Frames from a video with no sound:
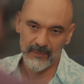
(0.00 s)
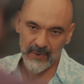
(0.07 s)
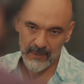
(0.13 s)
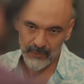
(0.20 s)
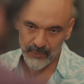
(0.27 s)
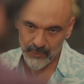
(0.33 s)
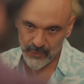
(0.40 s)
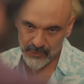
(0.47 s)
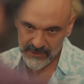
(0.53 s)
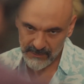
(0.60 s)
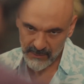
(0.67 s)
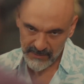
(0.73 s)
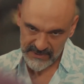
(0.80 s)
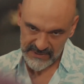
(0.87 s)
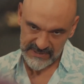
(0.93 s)
Mahmut yoksa
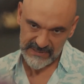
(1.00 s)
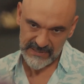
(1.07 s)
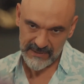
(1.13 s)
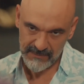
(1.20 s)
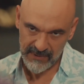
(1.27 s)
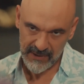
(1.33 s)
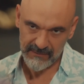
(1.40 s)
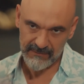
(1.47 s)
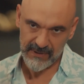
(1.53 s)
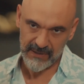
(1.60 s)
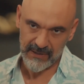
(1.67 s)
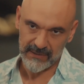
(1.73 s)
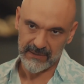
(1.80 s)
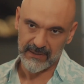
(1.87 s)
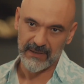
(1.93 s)
baban sizi de mi evden
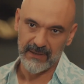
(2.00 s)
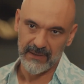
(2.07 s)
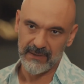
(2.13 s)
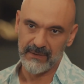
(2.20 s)
attı ha?